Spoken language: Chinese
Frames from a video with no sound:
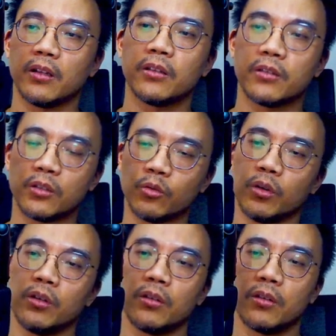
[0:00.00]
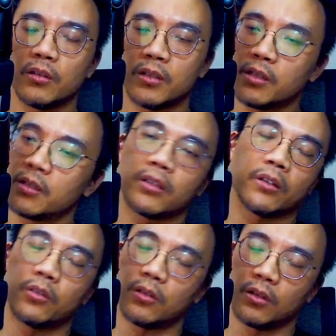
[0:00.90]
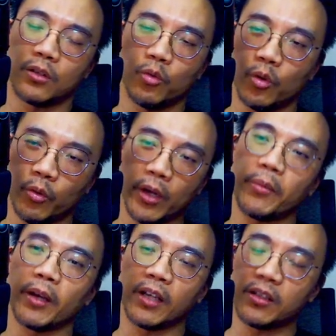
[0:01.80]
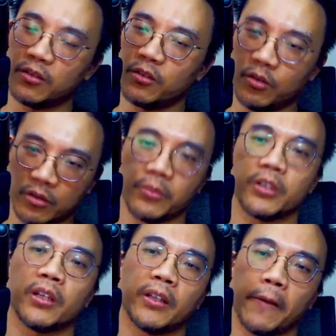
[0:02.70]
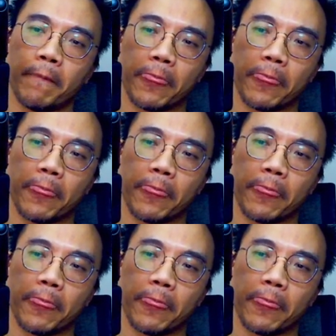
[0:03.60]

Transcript: 这是我这是这个我我要表达其实就这么简单。